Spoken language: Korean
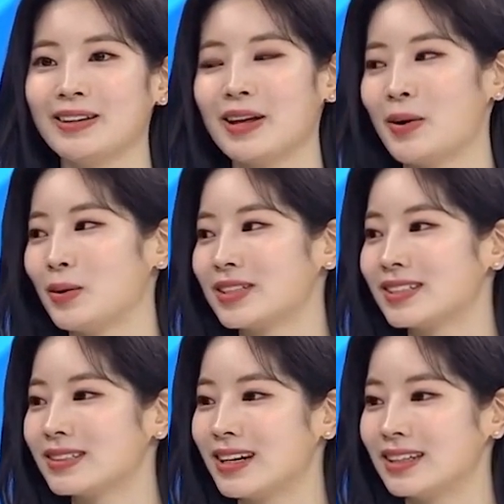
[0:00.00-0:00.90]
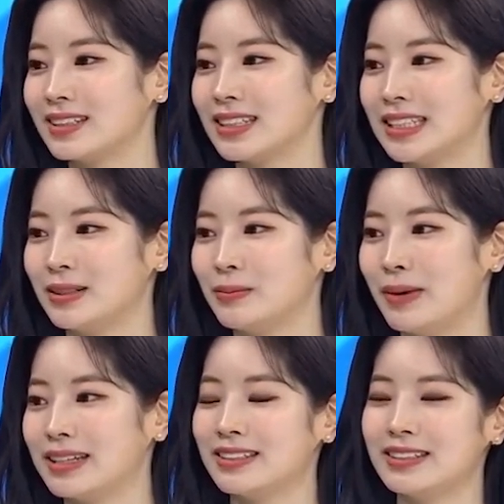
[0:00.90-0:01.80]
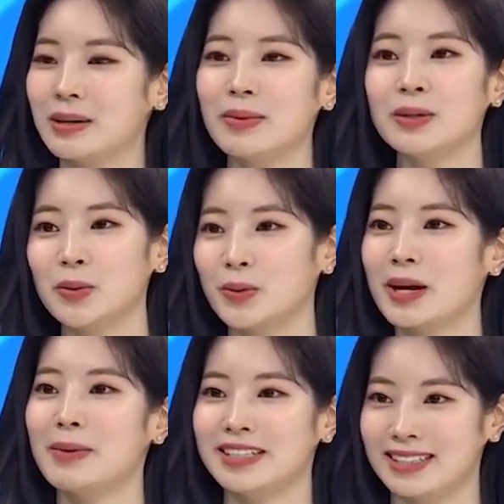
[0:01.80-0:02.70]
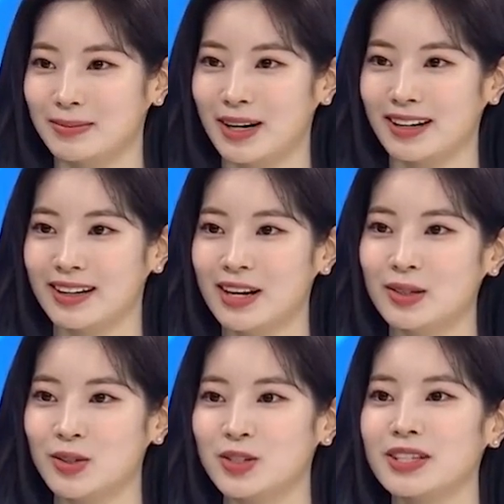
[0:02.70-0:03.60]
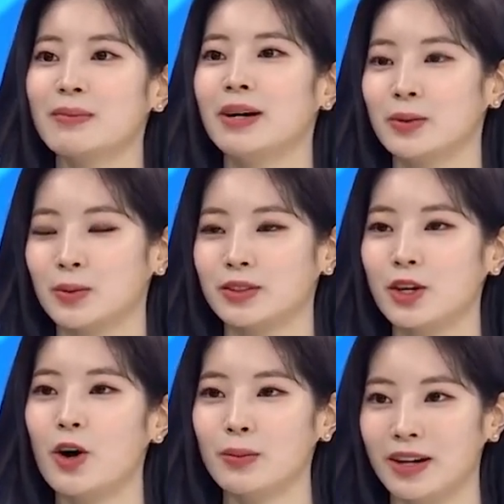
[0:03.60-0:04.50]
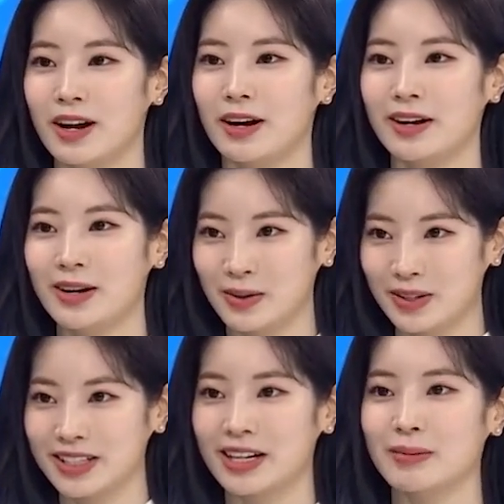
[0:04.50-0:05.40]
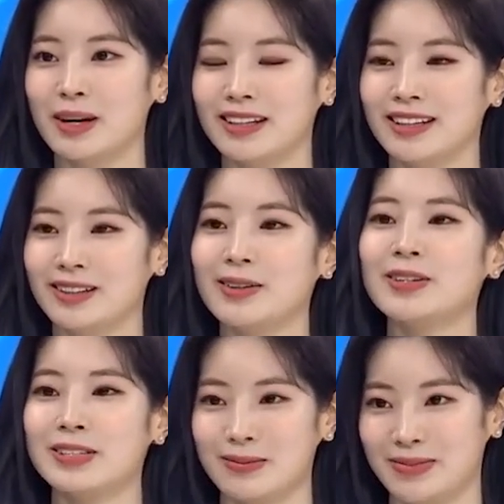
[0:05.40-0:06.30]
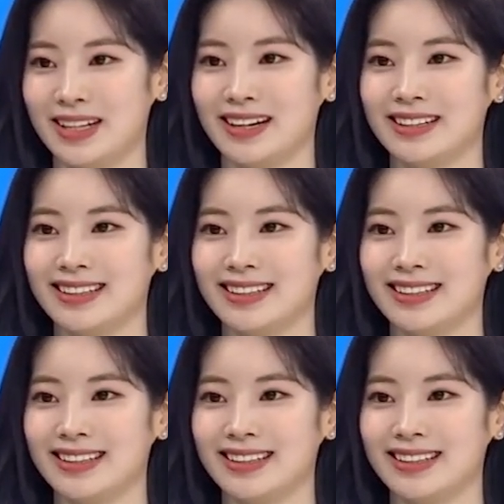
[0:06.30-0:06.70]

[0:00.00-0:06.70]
네, 어, 지금까지 많은 생방송을 해봤지만 뉴스 생방송은 처음이라 굉장히 많이 떨렸습니다.